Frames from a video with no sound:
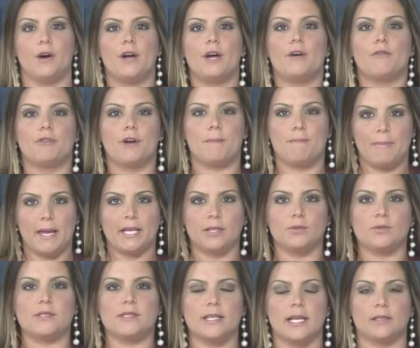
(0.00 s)
Foi bem
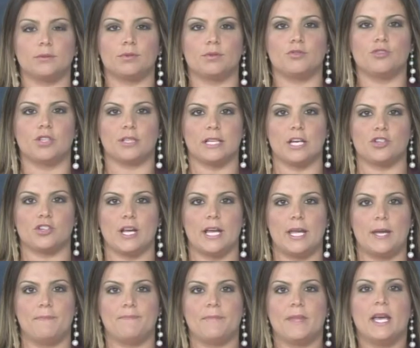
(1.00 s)
no centro de Itajaí.
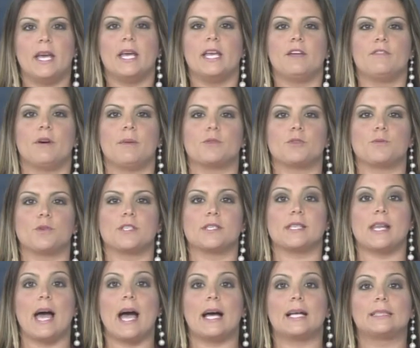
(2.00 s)
E vamos
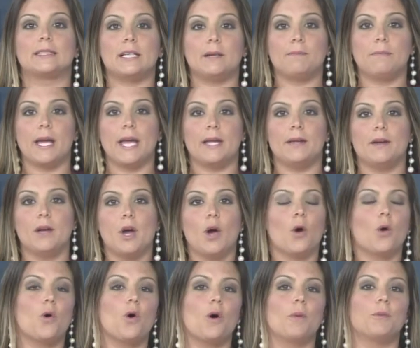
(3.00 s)
mostrar também
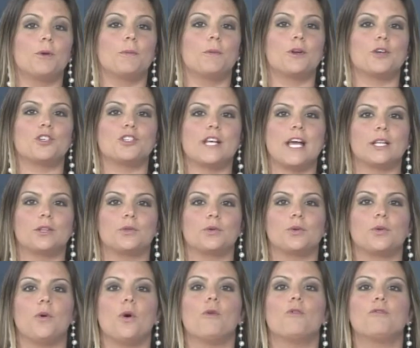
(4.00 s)
como o projeto
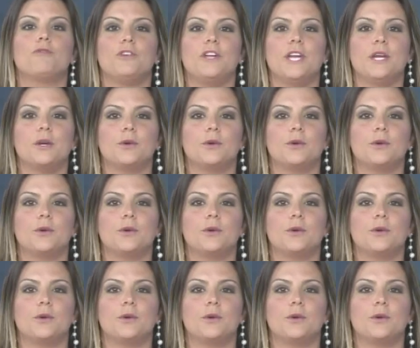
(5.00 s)
Golfinho